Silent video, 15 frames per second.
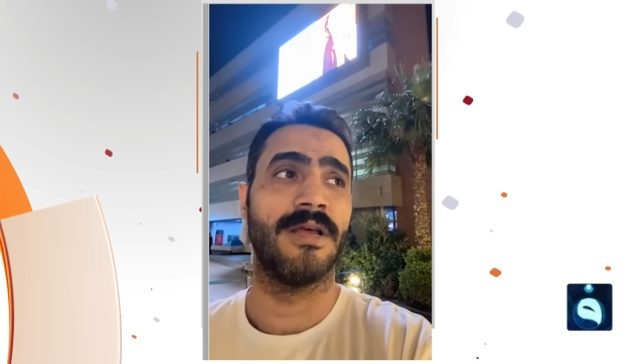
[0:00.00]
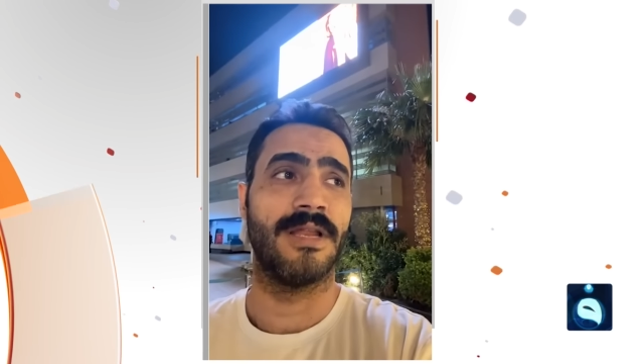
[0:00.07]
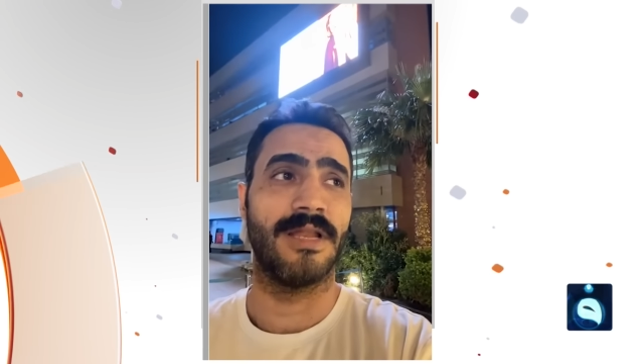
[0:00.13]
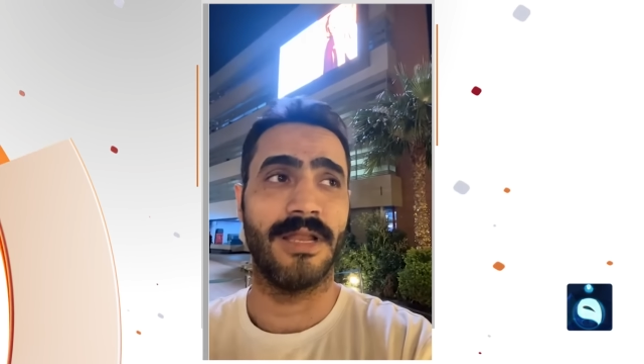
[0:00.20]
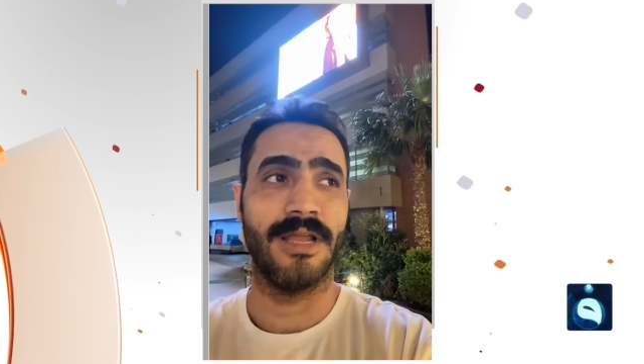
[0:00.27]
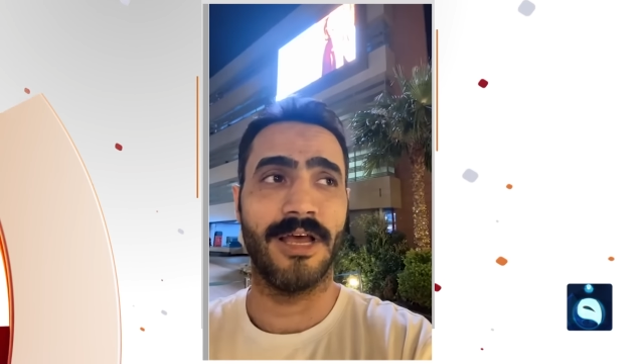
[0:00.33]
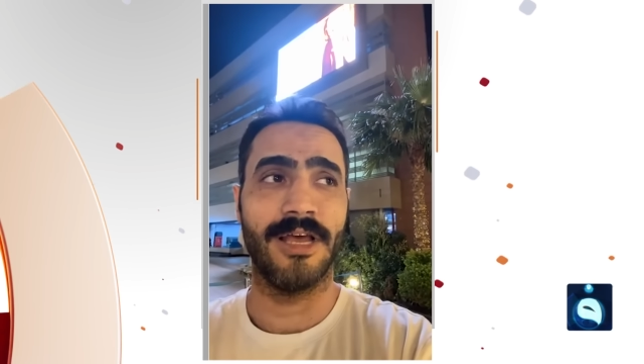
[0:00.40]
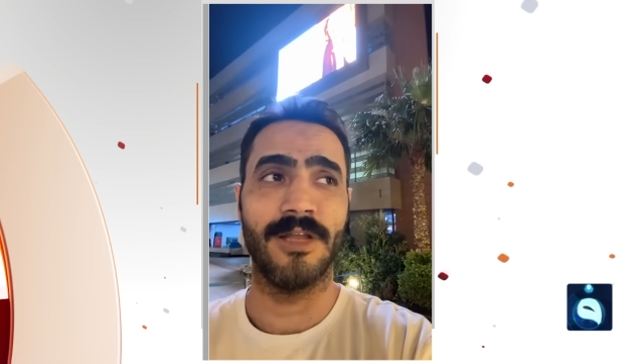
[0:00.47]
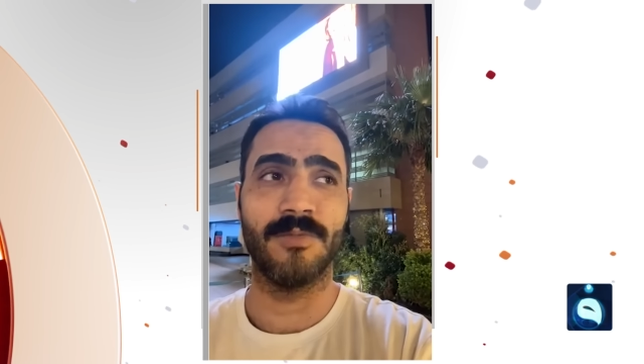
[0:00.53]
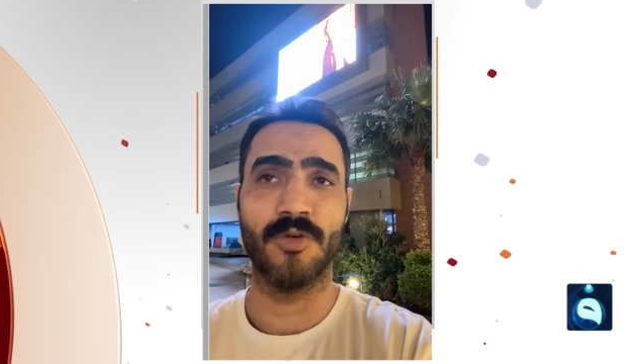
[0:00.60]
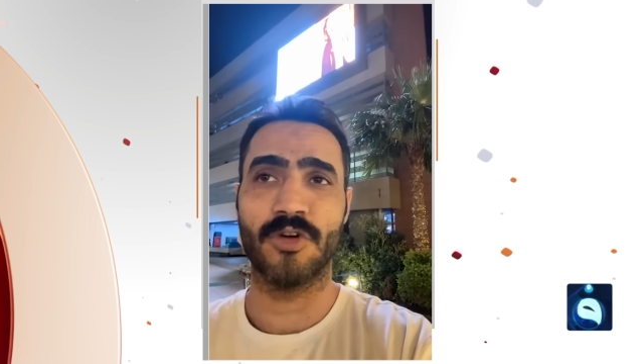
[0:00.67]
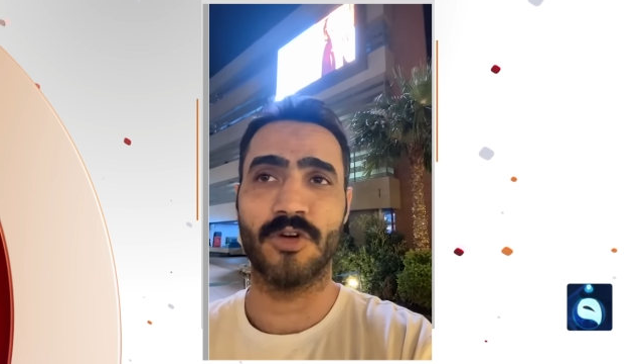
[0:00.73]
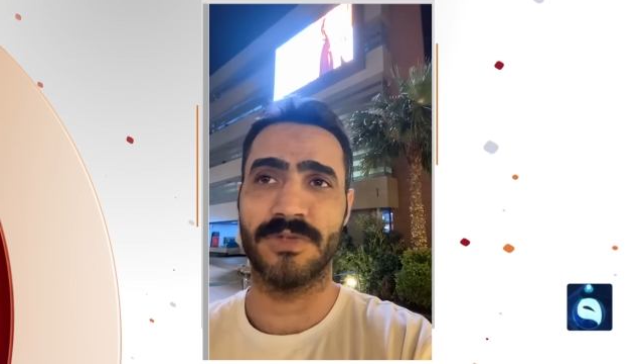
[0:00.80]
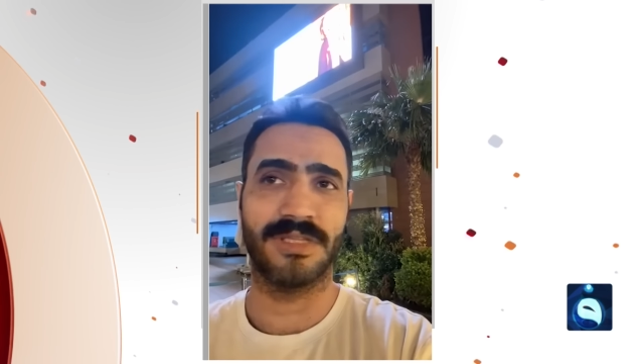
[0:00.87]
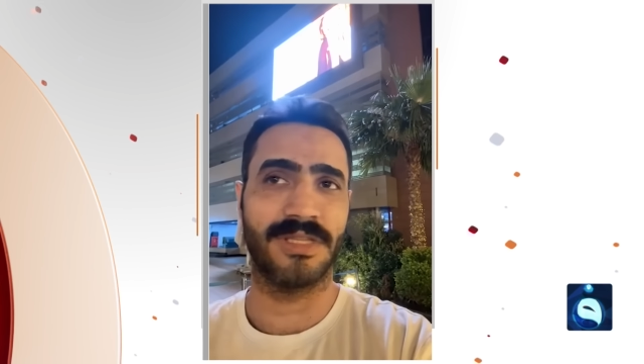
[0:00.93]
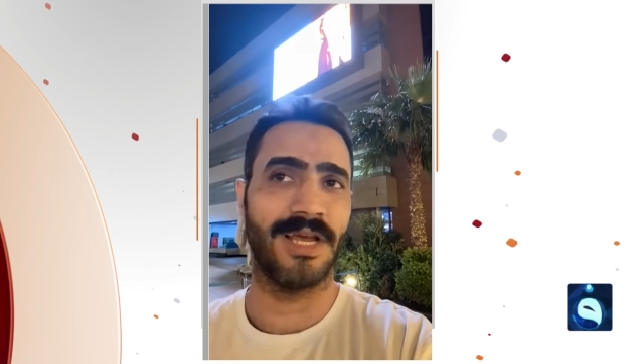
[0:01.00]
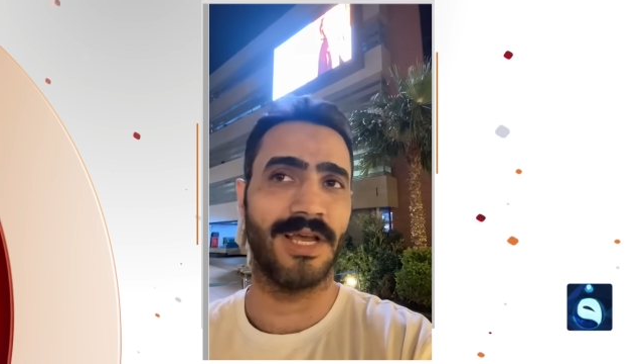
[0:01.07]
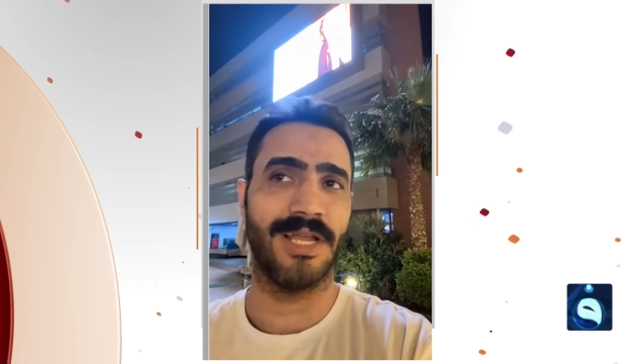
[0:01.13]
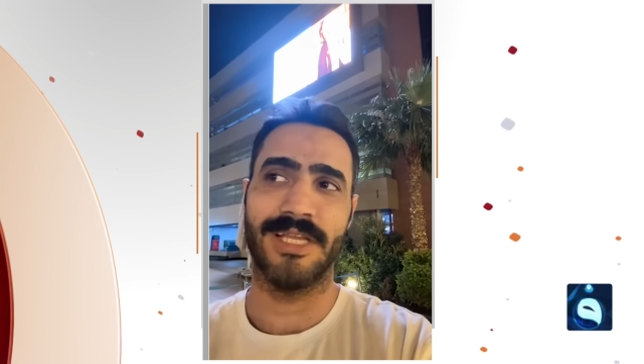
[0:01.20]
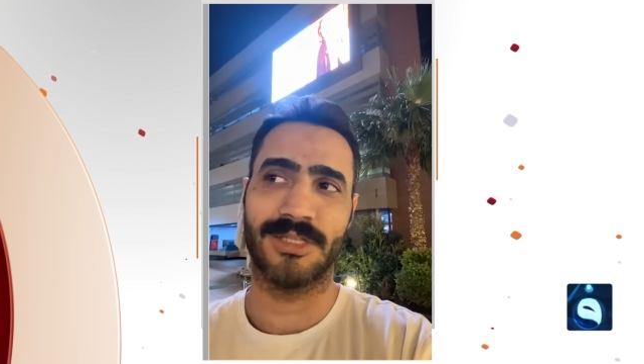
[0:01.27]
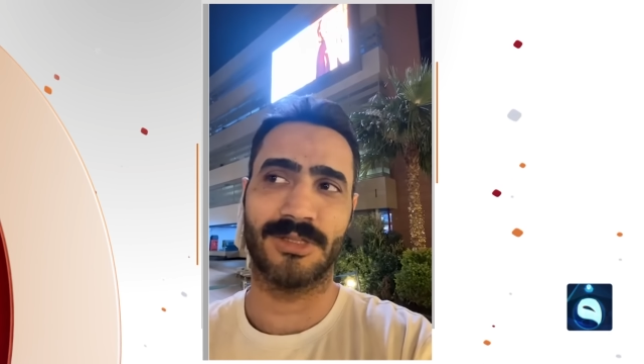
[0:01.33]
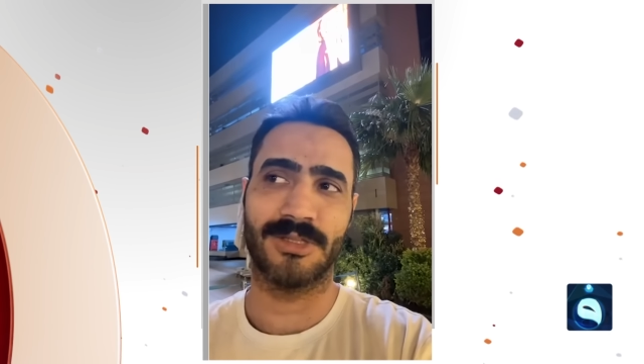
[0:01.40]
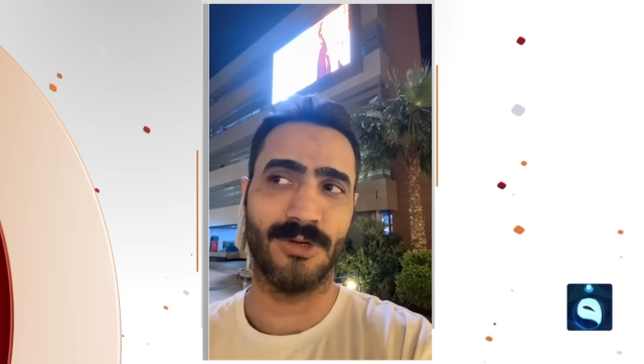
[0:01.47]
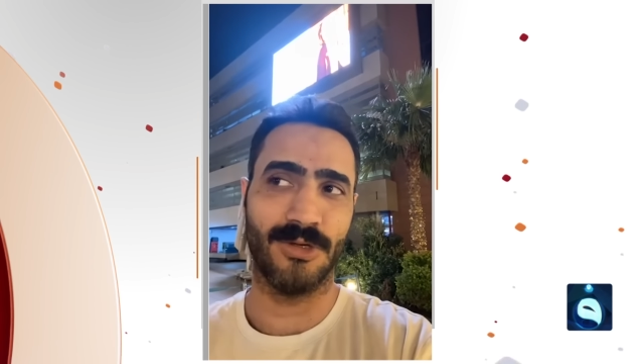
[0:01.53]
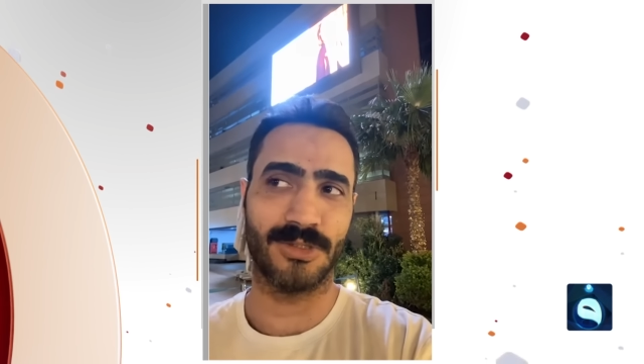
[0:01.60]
لان هاي الامور بالتالي هي تروح